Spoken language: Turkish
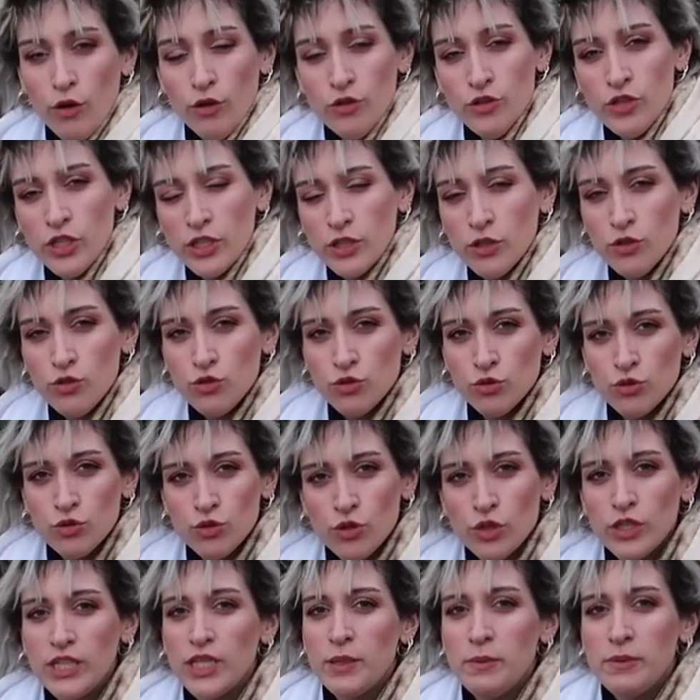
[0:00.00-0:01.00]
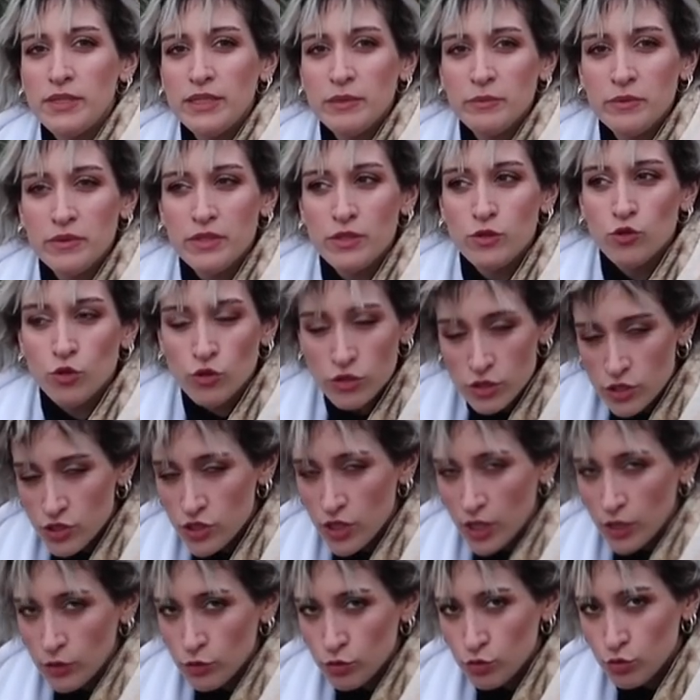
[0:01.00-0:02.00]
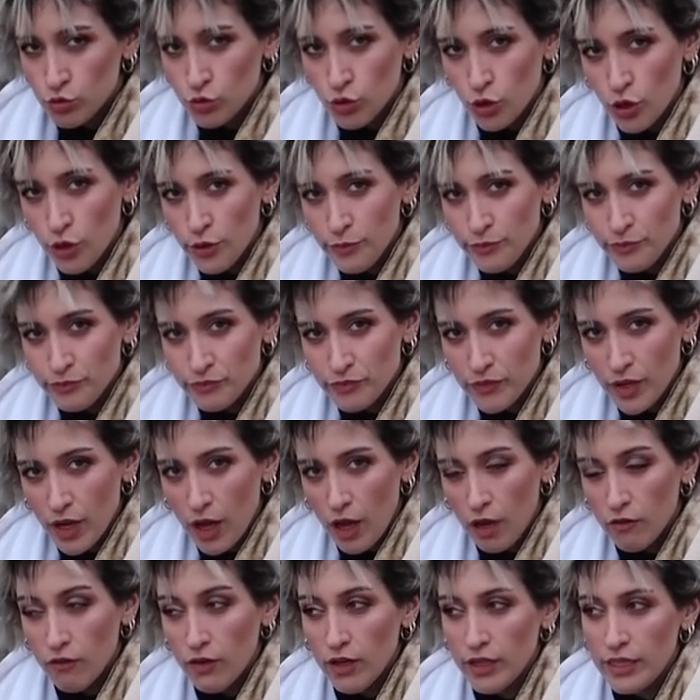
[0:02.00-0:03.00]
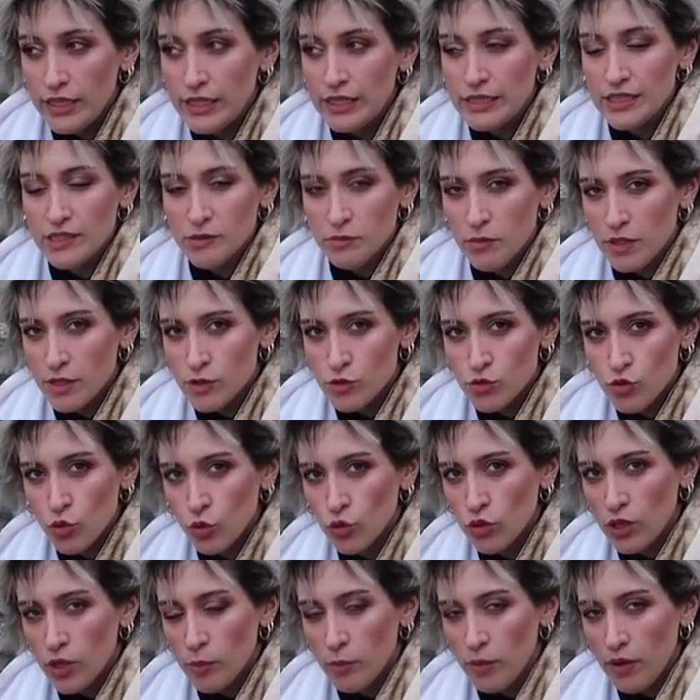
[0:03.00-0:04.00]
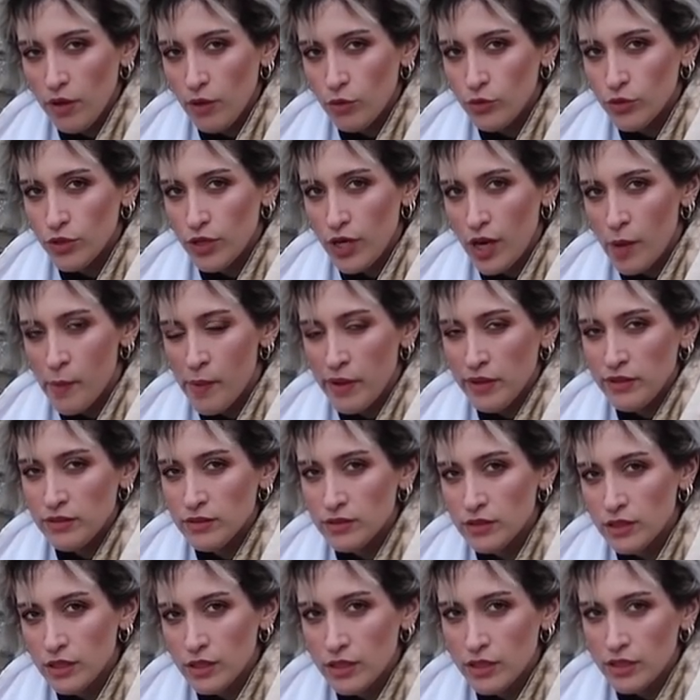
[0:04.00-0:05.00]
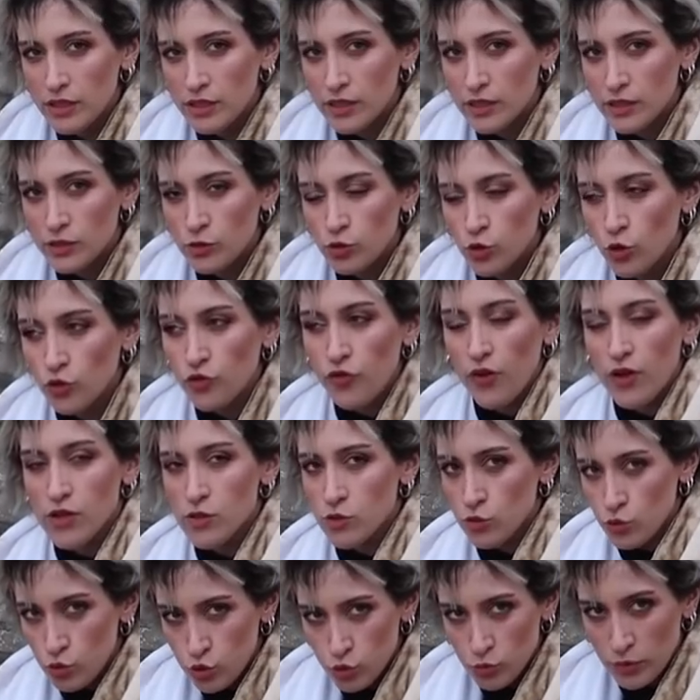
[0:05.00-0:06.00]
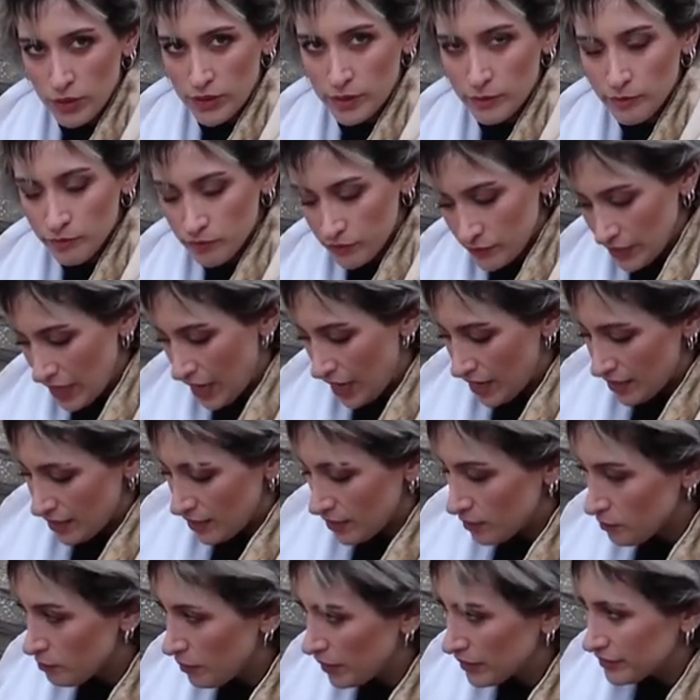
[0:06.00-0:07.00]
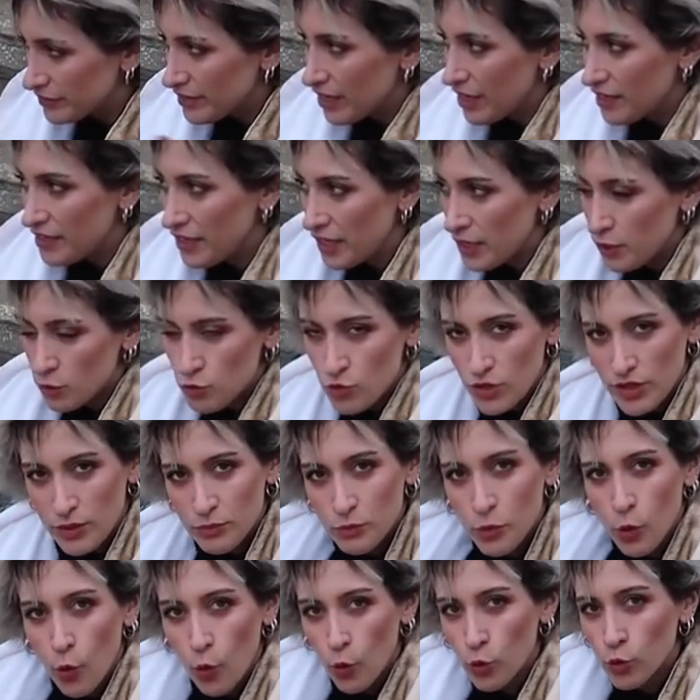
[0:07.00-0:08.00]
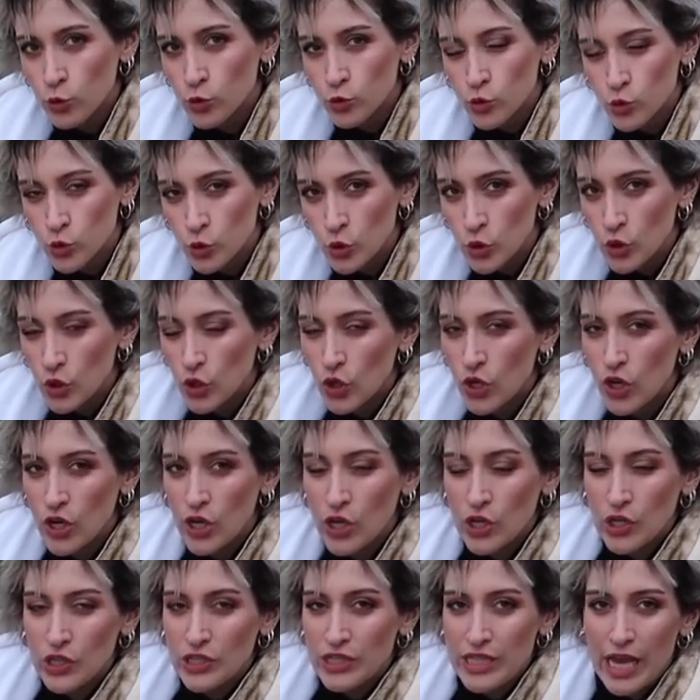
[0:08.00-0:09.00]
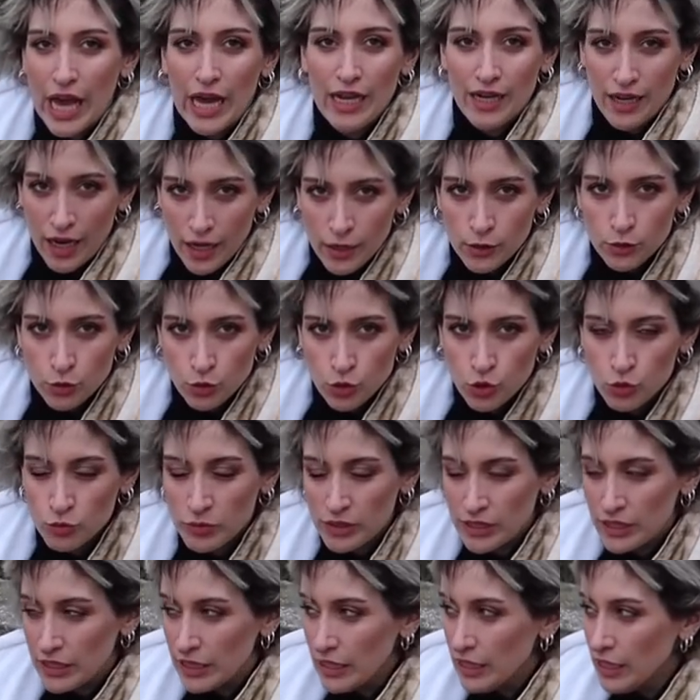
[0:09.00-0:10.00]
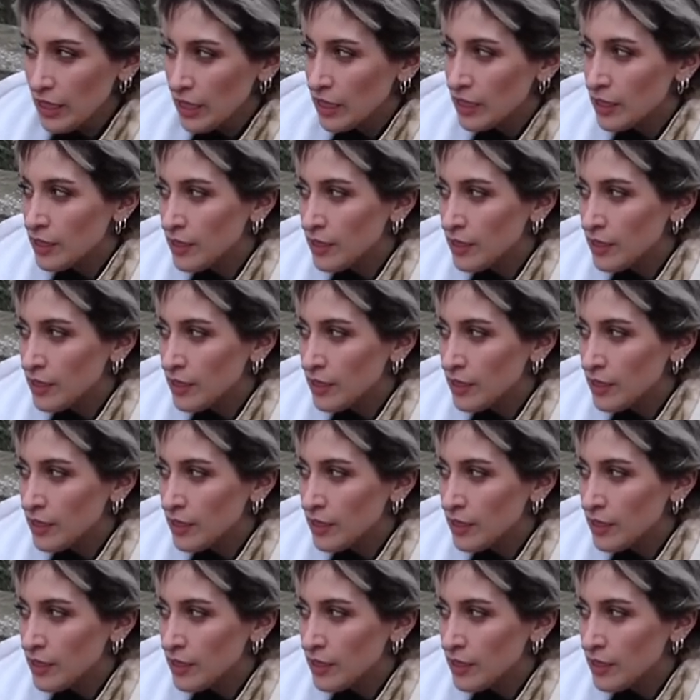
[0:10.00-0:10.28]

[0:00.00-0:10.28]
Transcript: Öncelikle şunu söyleyebilirim ki çok sıcak tutuyor. Hava inanılmaz soğuk ama ona rağmen e, çok fazla üşümedim. Yani battaniyenin üzerinde olduğu yerler üşümedi.